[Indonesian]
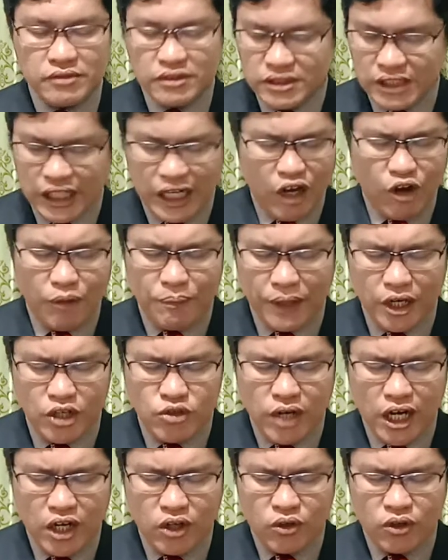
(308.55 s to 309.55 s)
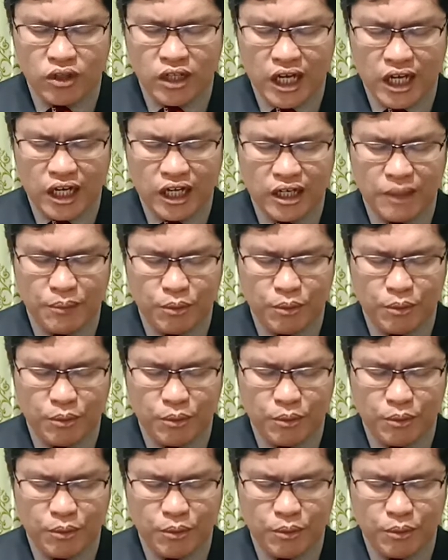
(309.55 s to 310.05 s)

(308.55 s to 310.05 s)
nalau paluakon halak na